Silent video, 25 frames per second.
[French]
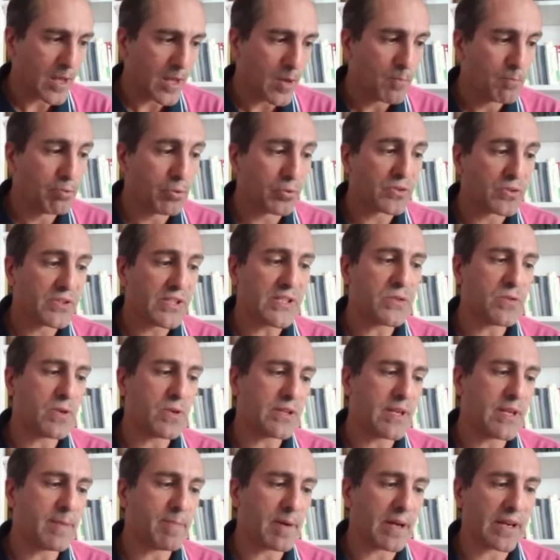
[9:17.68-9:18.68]
pour
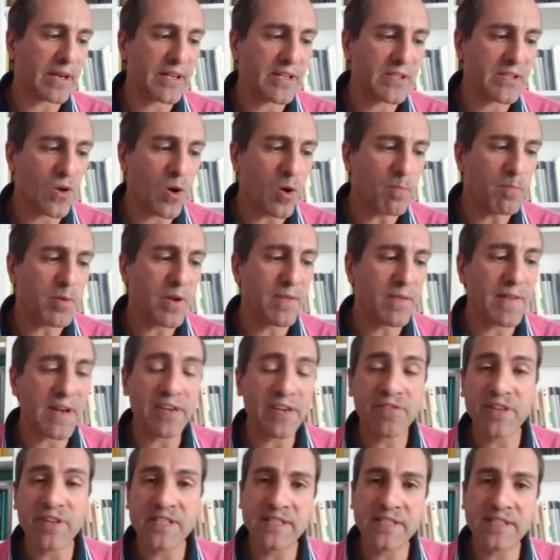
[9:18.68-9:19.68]
dissuader par l'exemple et
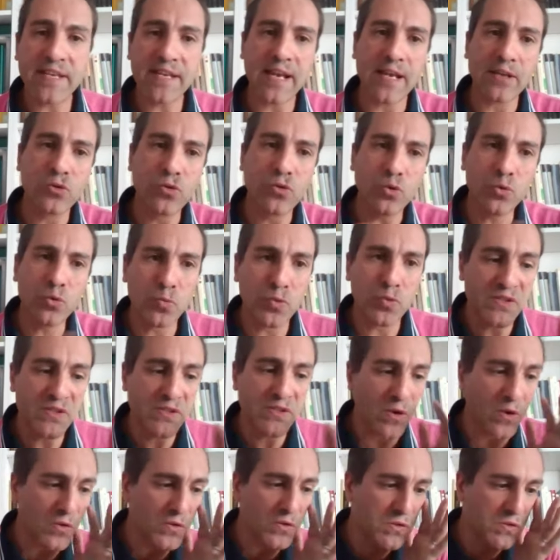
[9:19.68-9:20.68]
manifester la
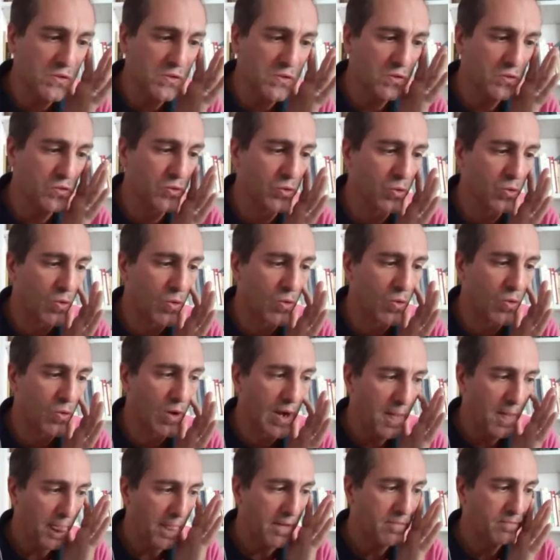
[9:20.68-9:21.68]
toute-puissance du roi.
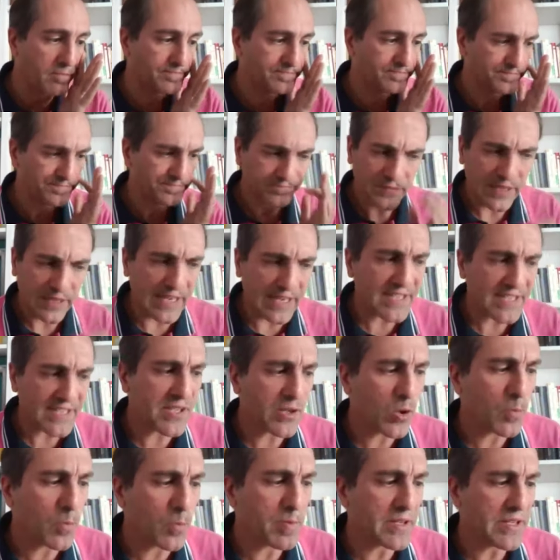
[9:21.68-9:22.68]

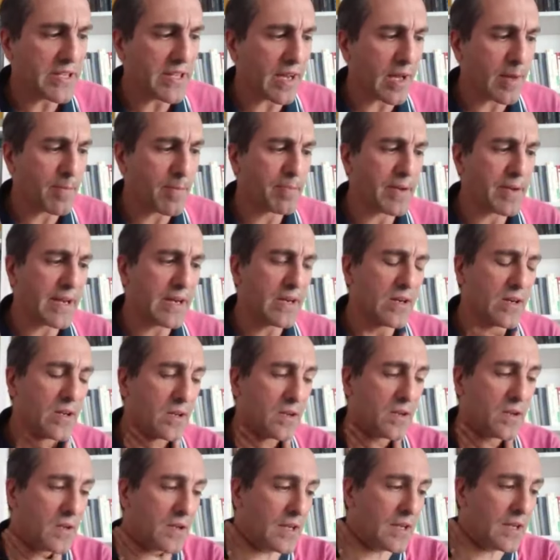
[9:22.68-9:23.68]
L'encyclopédie rappelle
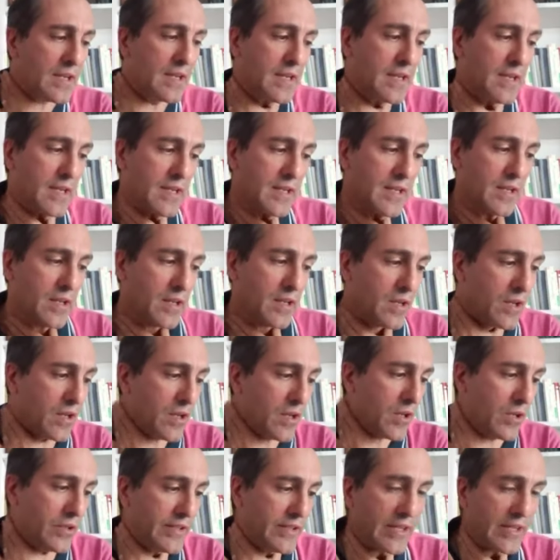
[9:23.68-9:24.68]

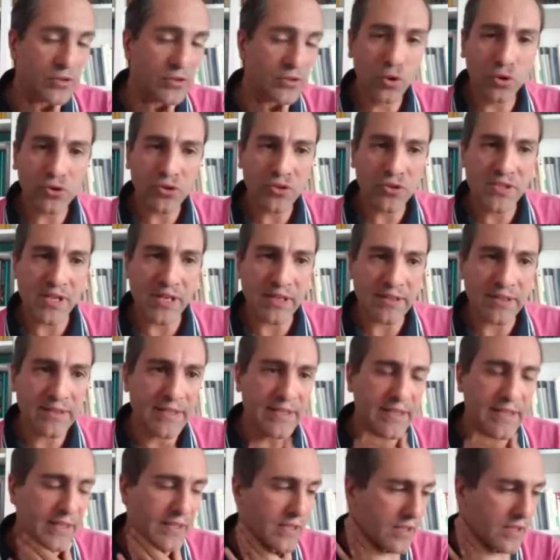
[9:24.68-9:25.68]
euh, dans d'autres
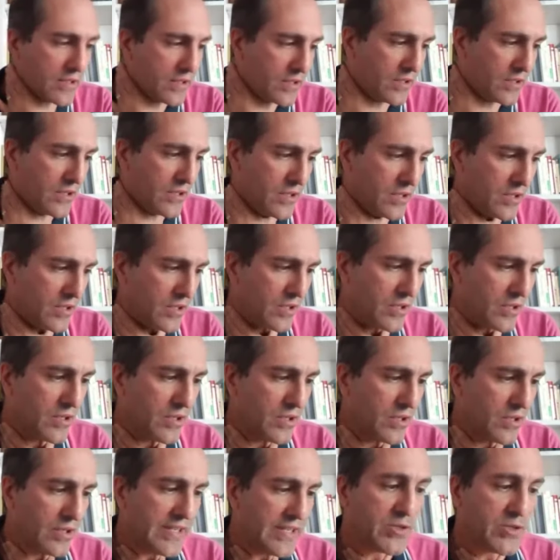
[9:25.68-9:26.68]
articles
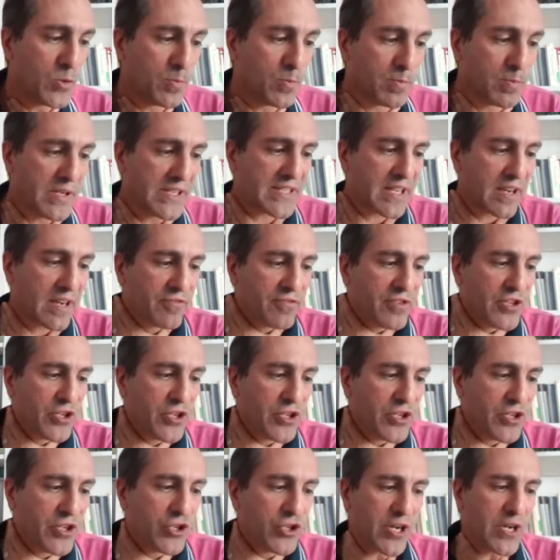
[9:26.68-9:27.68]
euh, les supplices
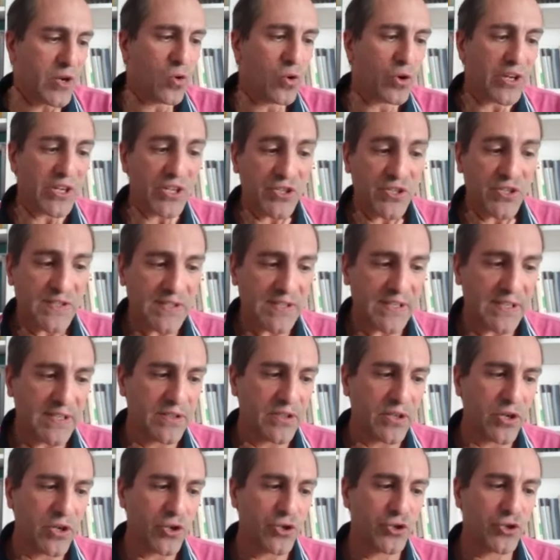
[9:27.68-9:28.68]
infligés au
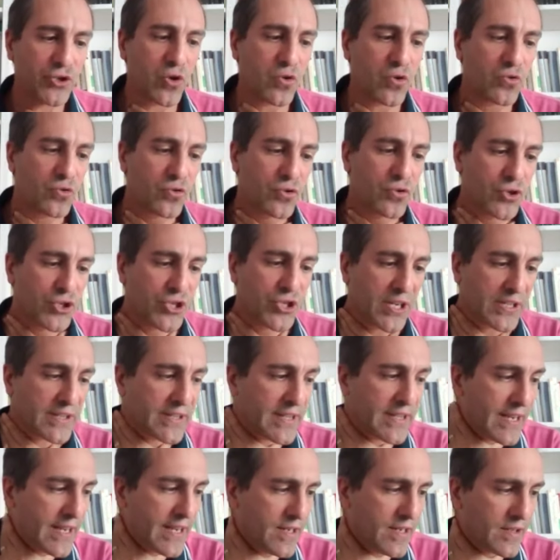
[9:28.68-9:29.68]
régicide Jean
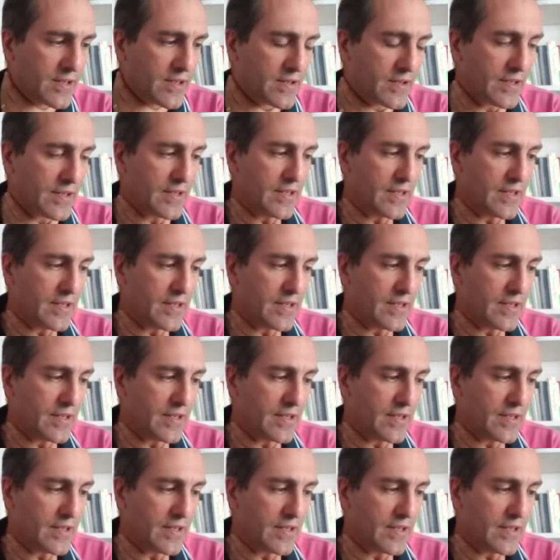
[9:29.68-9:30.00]
Châtel,